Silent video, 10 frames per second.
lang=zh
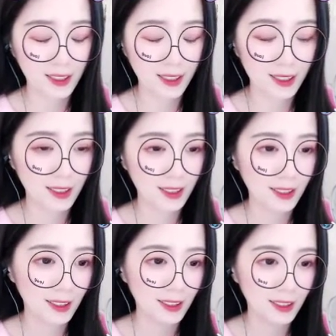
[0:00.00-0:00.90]
夜
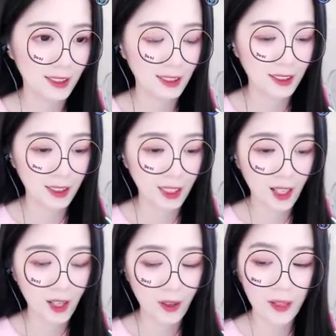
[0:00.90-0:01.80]
浓，
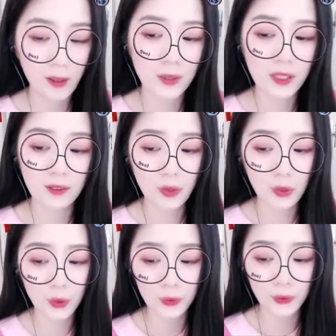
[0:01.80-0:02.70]
深思苦
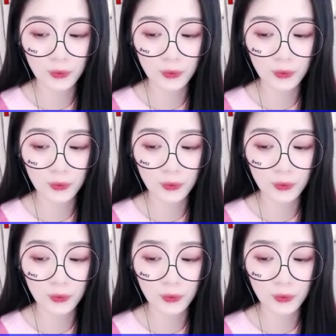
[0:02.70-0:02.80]
默。